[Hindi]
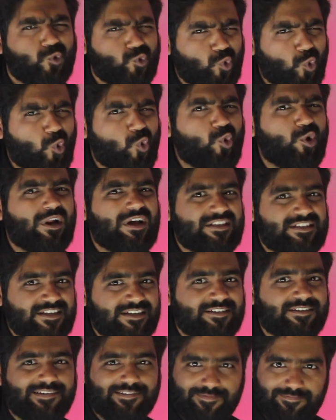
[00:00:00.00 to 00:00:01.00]
थोड़ा
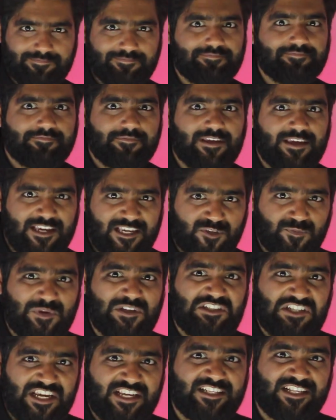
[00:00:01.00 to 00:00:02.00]
सा
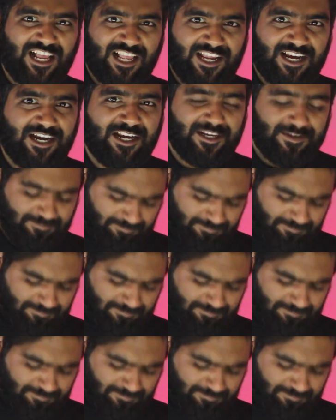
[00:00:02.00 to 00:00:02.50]
इसमें चेंज आया है